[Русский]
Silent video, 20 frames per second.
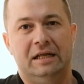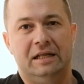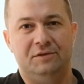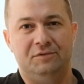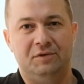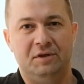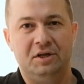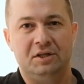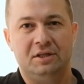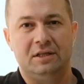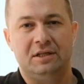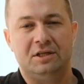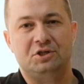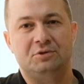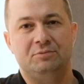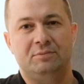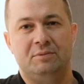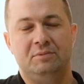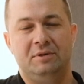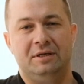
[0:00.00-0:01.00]
Двери на
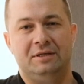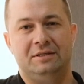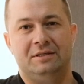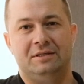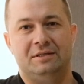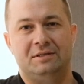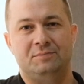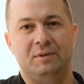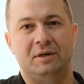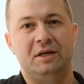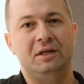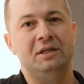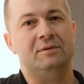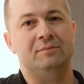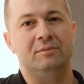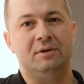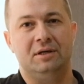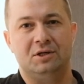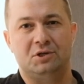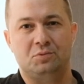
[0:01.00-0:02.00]
нашем объекте с
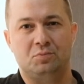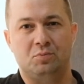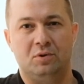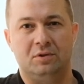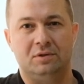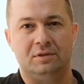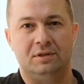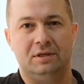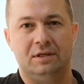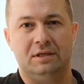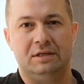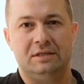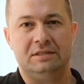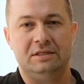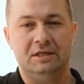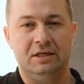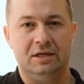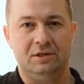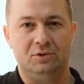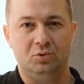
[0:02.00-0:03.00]
покрытием экошпон, э,
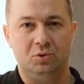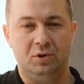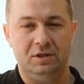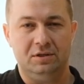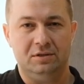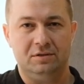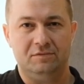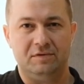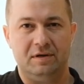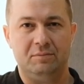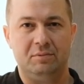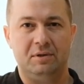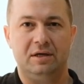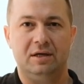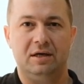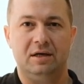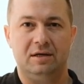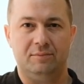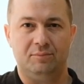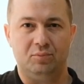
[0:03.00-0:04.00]
серия Турин,
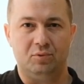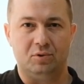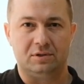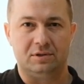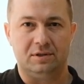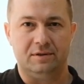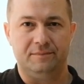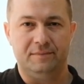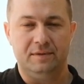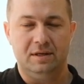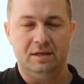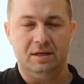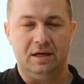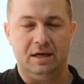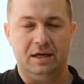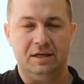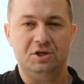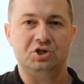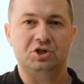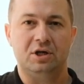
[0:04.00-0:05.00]
фабрика Экопорты.
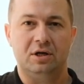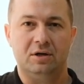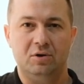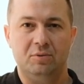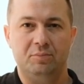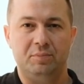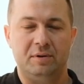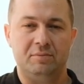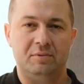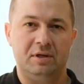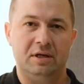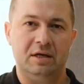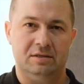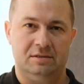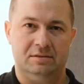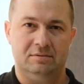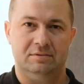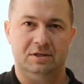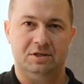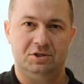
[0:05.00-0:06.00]
Они широко
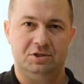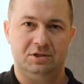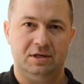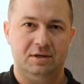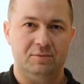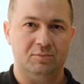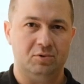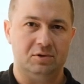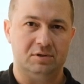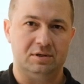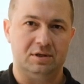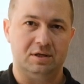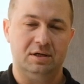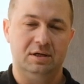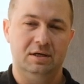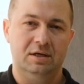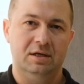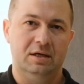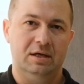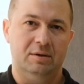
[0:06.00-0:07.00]
применяются в наших ремонтах.
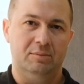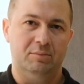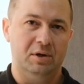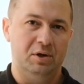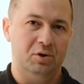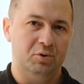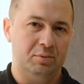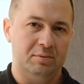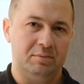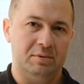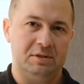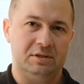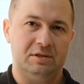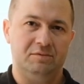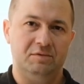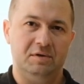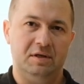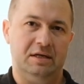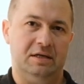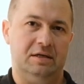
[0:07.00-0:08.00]
Мы любим эти
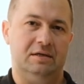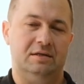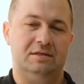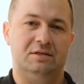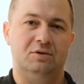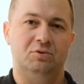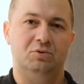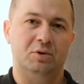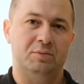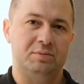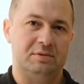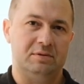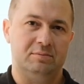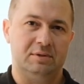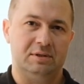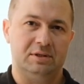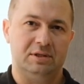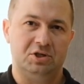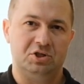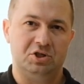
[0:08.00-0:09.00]
двери за удобство
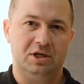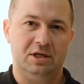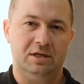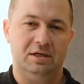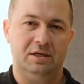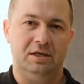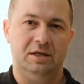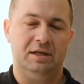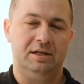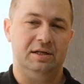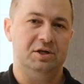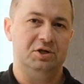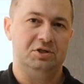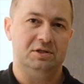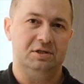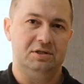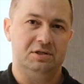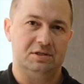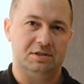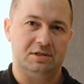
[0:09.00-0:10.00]
монтажа и
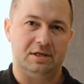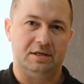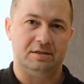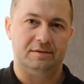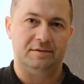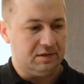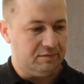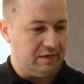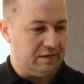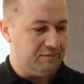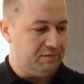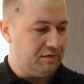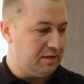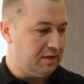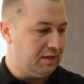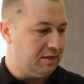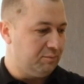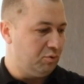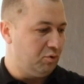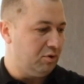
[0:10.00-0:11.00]
отличный дизайн. Два
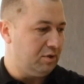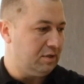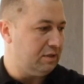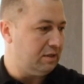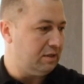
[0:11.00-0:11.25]
дверных блока